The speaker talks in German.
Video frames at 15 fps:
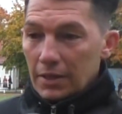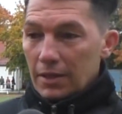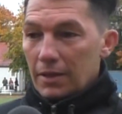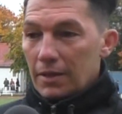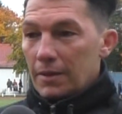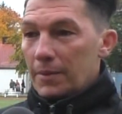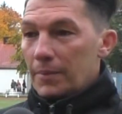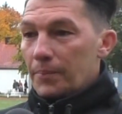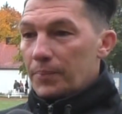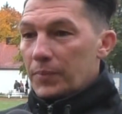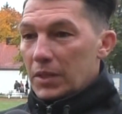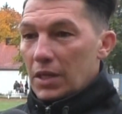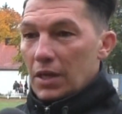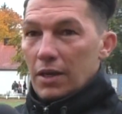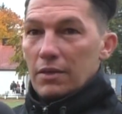ähm,
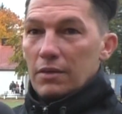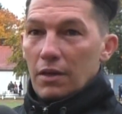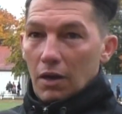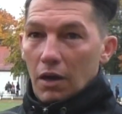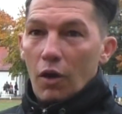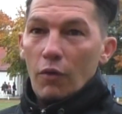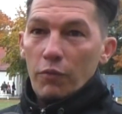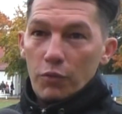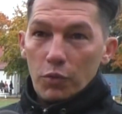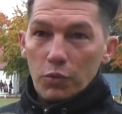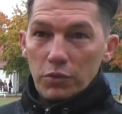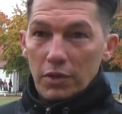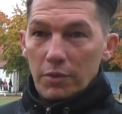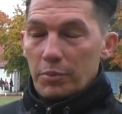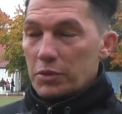ja,
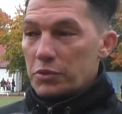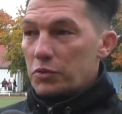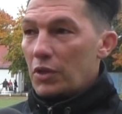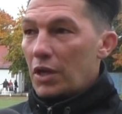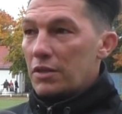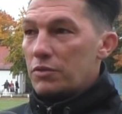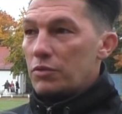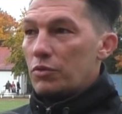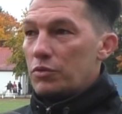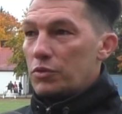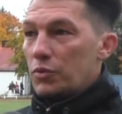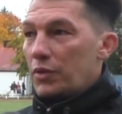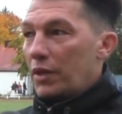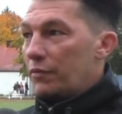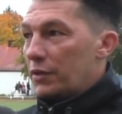aufgrund der
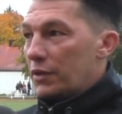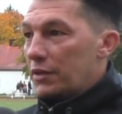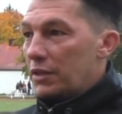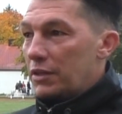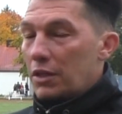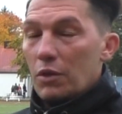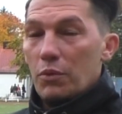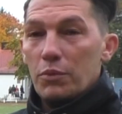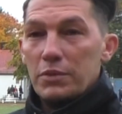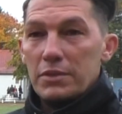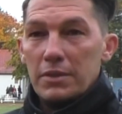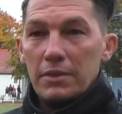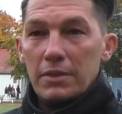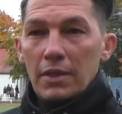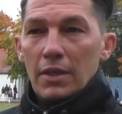Personalsituation einfach nicht gelungen
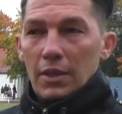sind.